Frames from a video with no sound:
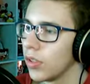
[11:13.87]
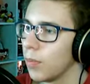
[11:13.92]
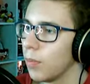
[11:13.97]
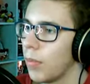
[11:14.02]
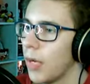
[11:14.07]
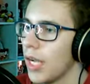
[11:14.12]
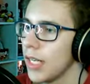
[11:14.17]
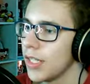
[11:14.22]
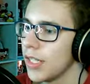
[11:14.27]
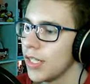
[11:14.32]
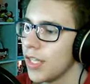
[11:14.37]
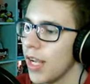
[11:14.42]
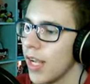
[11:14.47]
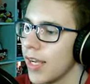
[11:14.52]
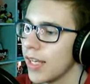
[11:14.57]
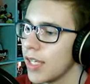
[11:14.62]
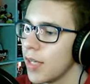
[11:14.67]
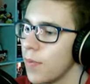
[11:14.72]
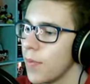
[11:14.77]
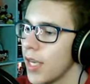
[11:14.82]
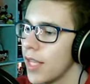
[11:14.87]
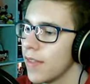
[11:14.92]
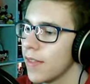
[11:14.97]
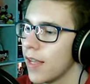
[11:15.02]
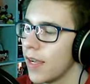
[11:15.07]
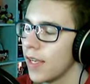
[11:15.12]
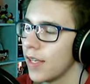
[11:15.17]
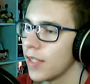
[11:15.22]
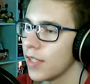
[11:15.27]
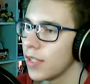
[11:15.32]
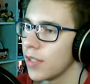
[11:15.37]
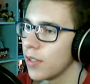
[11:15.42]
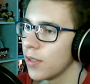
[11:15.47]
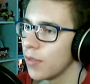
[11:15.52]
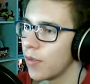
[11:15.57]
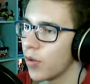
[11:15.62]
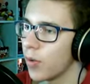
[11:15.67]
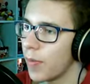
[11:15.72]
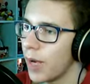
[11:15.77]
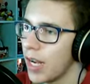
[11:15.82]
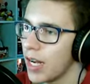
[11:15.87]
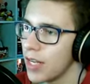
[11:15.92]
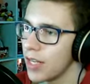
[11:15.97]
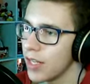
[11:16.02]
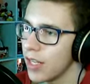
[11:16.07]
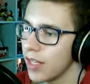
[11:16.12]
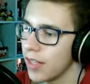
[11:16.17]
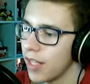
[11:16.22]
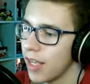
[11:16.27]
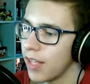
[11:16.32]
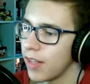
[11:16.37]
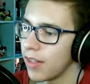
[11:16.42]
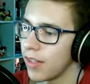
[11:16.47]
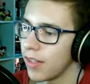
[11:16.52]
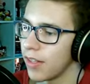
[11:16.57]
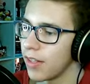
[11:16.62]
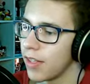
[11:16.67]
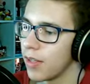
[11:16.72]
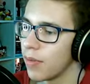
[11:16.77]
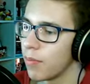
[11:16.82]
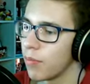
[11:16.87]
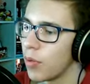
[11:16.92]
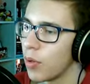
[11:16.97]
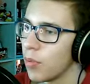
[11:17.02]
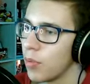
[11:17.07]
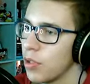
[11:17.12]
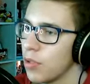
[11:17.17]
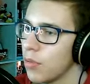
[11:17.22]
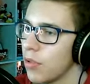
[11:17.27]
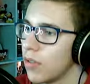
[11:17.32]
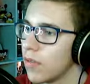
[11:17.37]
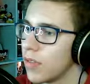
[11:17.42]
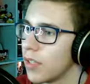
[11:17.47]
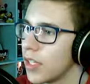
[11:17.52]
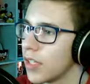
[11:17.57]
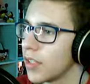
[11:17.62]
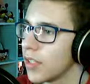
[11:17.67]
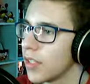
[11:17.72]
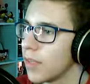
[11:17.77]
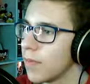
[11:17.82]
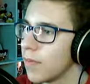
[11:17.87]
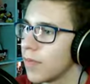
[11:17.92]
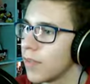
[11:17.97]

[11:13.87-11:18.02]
Patrzcie, jaki mięta jest normalnie ten, yy, pomysłowy jestem.